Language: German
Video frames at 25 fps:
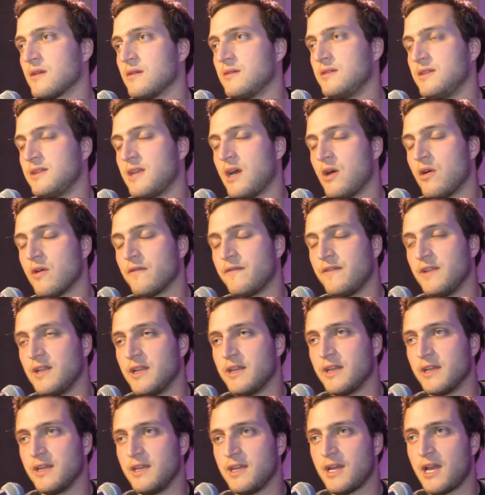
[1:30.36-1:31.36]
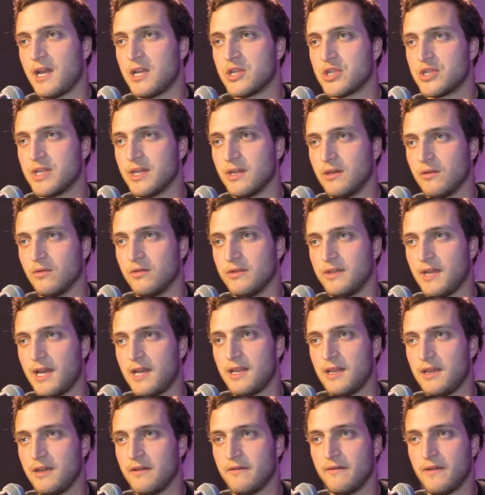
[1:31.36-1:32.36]
die da auch viel Energie reinstecken und die
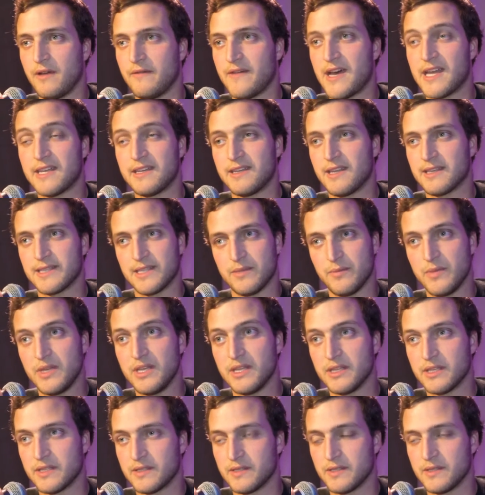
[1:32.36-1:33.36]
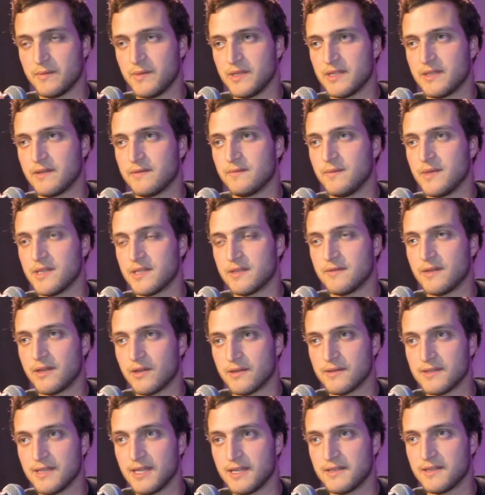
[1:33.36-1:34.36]
alle erwarten, dass ich mindestens bis, bis
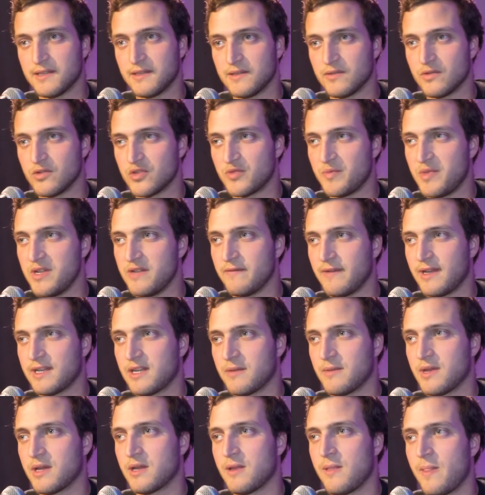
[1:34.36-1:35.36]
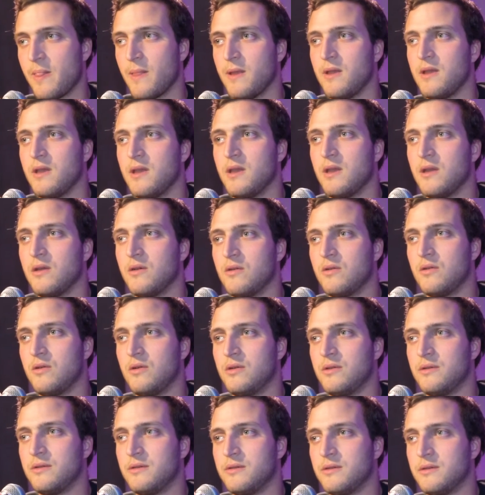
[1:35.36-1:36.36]
2016 zu den Spielen weitermache.
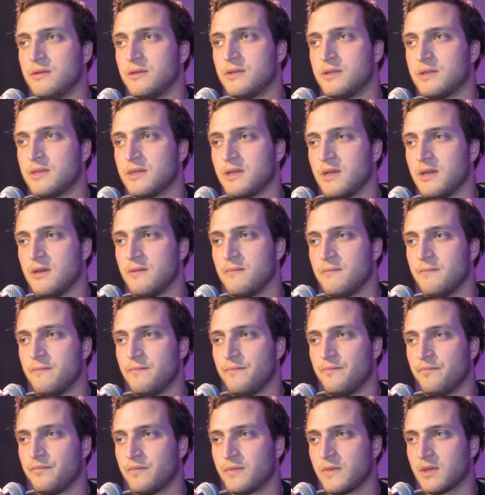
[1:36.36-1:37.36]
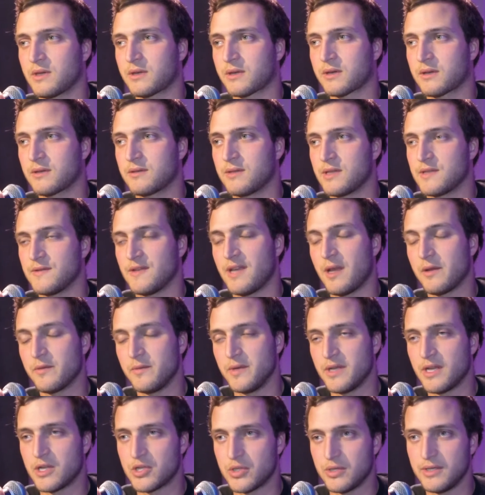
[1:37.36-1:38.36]
Und ähm, deswegen habe ich
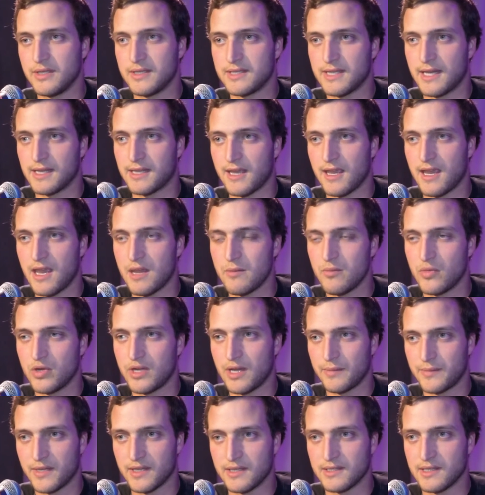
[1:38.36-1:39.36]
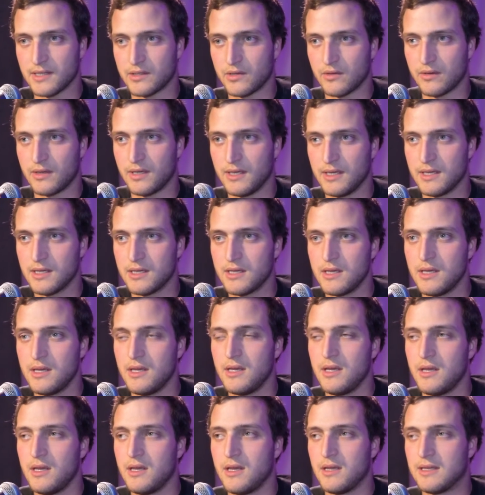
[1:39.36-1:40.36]
mir da schon die Zeit gegeben und habe dann gesagt, okay,
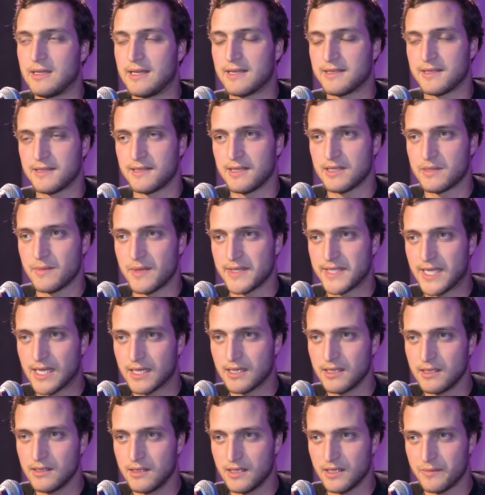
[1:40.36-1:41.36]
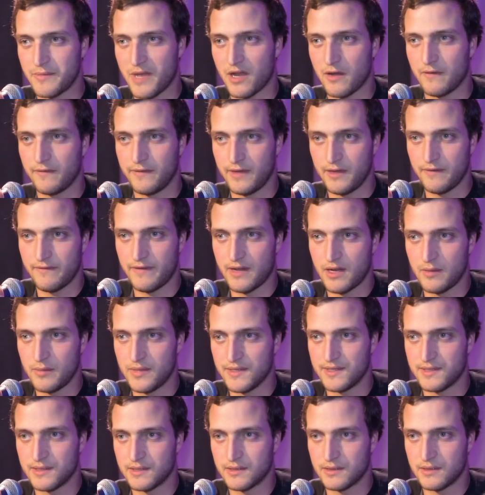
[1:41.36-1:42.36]
ich lasse es jetzt mal sacken. Ich mache auf jeden Fall
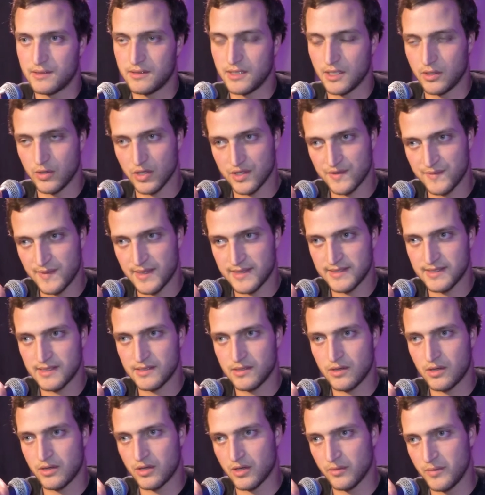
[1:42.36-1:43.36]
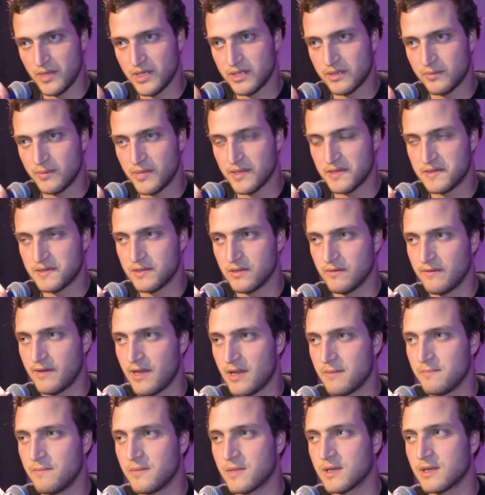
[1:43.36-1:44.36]
bis die Kurzbahnsaison noch mit, bis zur
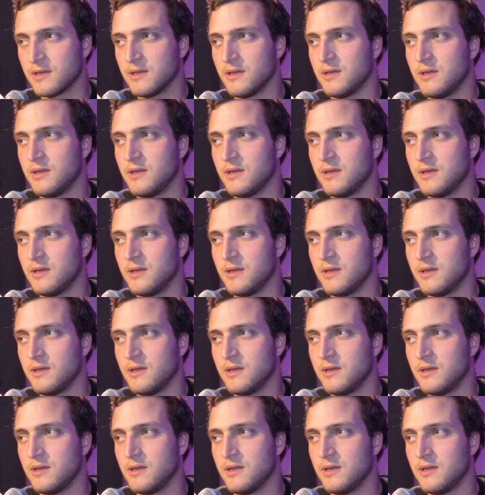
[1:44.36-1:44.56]
WM.